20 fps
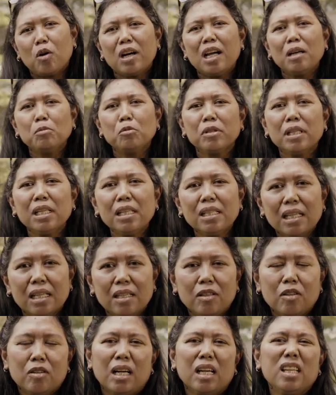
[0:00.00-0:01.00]
orang mungkin
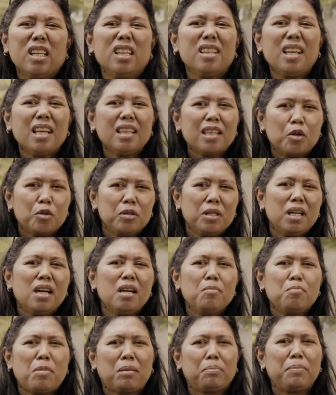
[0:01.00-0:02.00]
kalau orang kita taunya
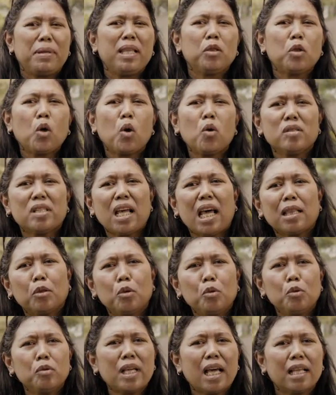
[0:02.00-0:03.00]
kan badminton
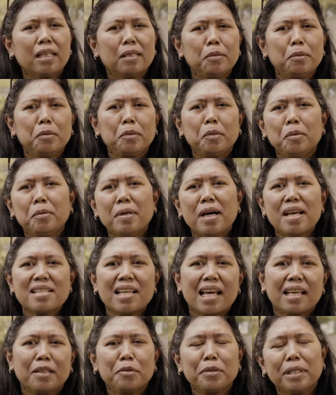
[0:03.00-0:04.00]
satu satu
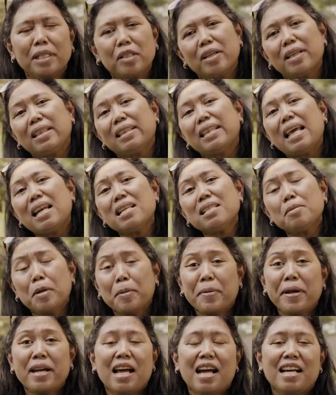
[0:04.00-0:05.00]
dua satu gitu. Tenis
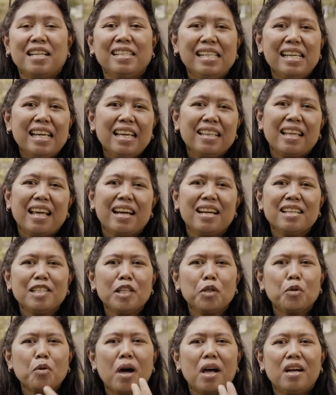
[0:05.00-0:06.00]
berbeda.
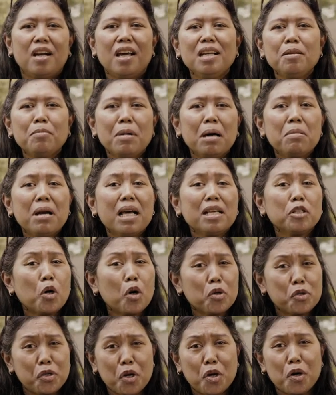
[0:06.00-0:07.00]
Tenis itu ada 15
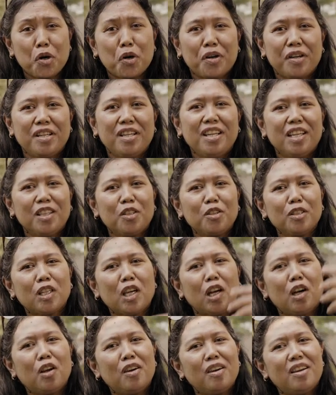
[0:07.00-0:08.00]
kosong.
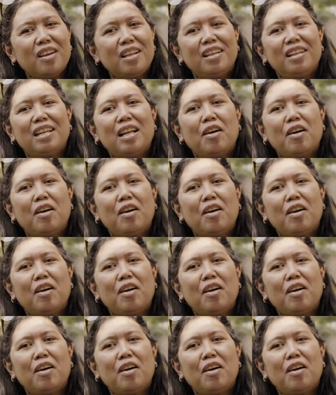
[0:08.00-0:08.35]
Terus kalau eh,